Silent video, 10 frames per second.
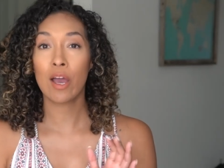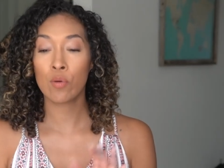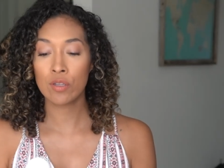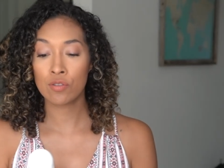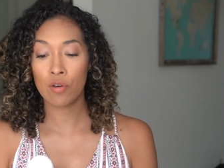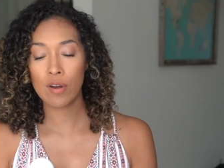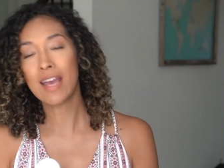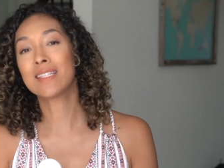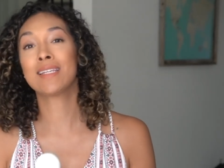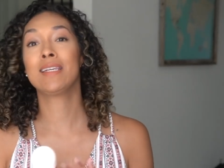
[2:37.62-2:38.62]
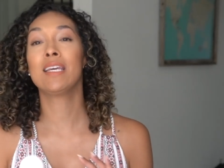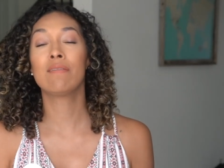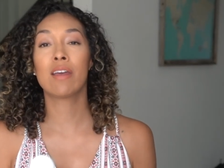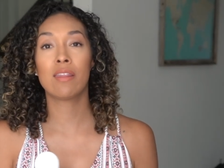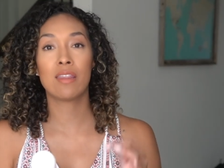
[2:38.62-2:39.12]
acondicionador es
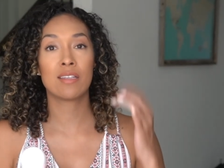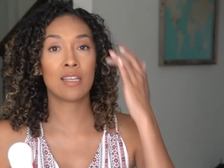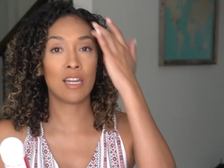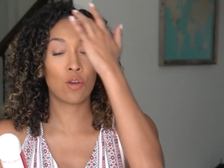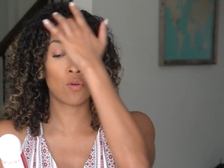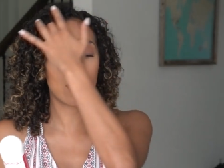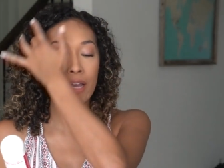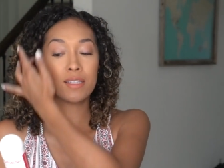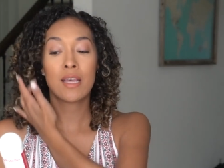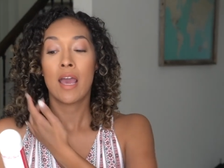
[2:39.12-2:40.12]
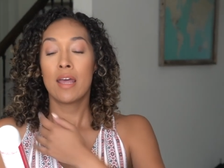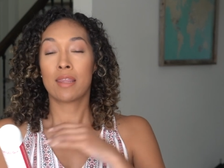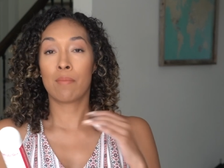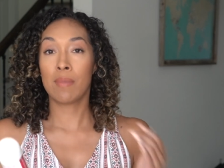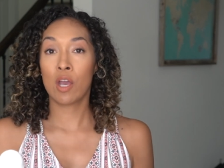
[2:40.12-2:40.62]
libre de siliconas,
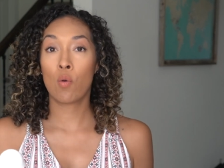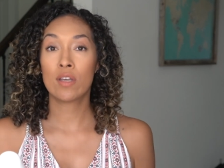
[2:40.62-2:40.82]
también